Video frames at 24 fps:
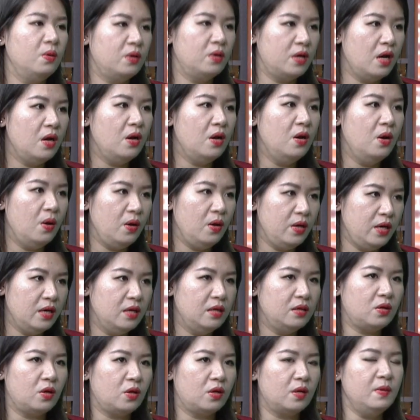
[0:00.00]
cơ hội
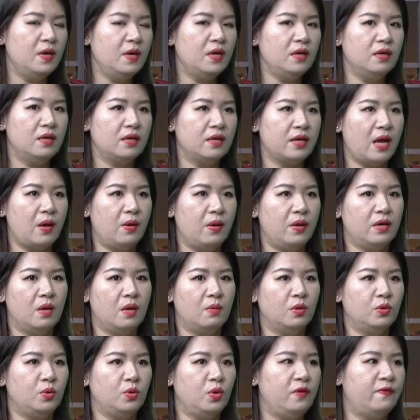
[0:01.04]
hơn có cái mức lương cao hay
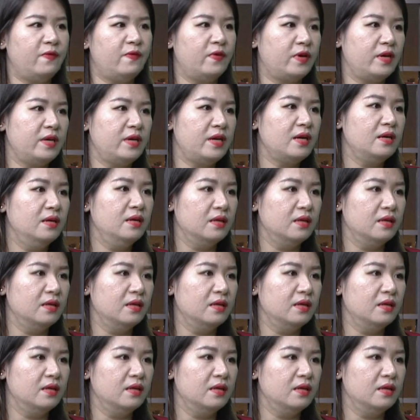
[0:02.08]
không nó tùy vào cái năng lực